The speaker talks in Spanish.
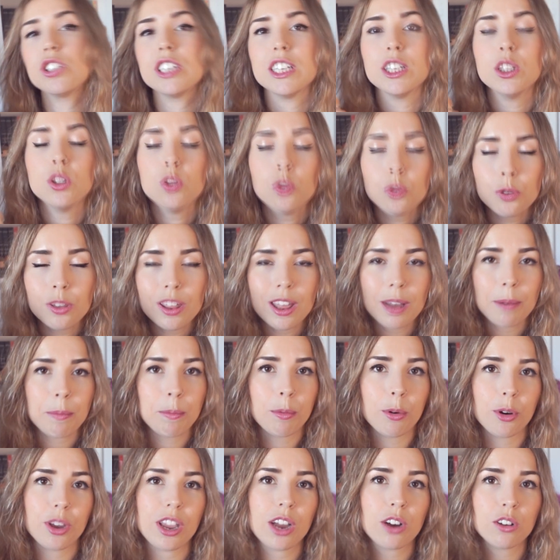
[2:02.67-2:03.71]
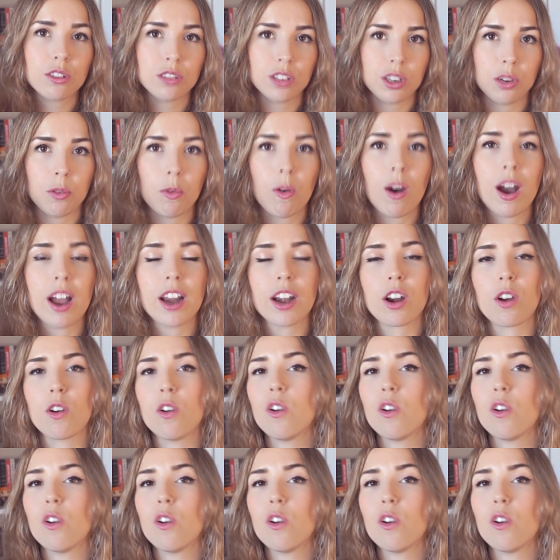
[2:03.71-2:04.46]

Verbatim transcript: Sin duda voy a continuar